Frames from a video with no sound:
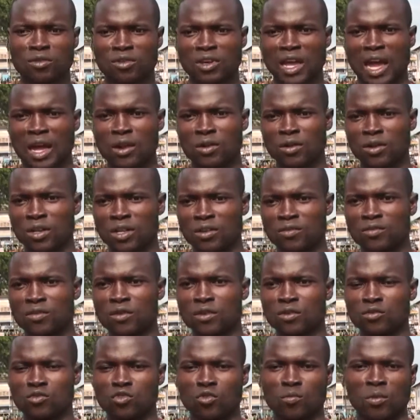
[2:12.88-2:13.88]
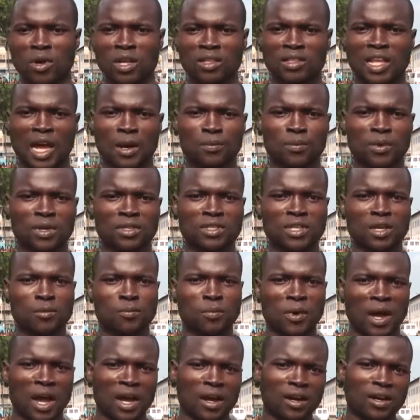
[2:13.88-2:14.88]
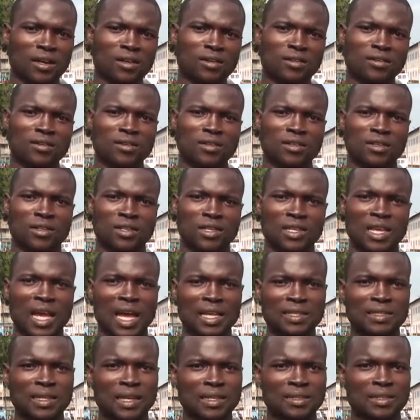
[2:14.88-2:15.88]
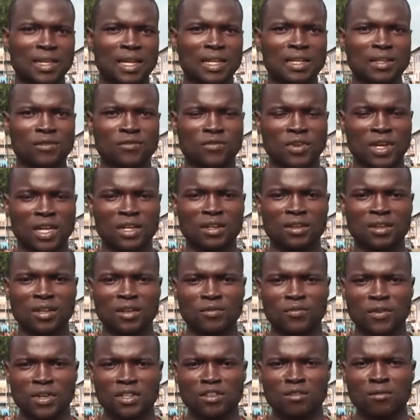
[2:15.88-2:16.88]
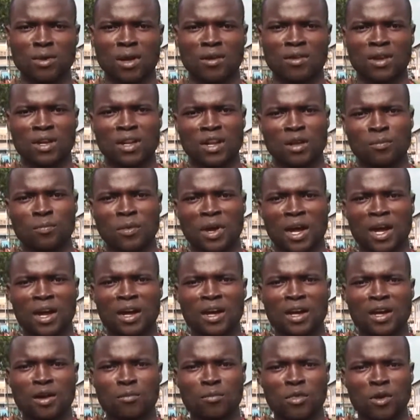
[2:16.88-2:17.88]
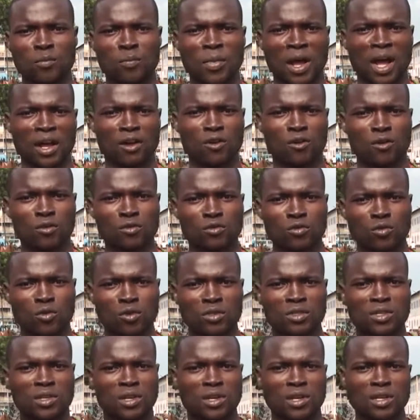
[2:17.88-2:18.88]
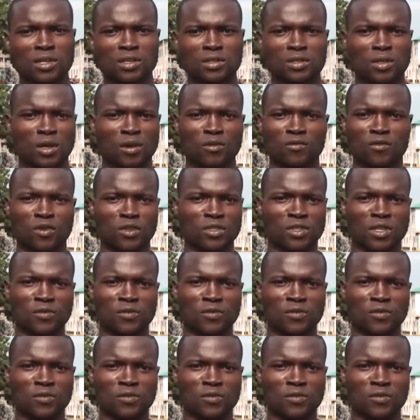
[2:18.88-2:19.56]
on garde le livre, on demande après ses parents. Il y a certains, qui viennent effectivement avec les parents, mais par contre d'autres, euh, ils s'en vont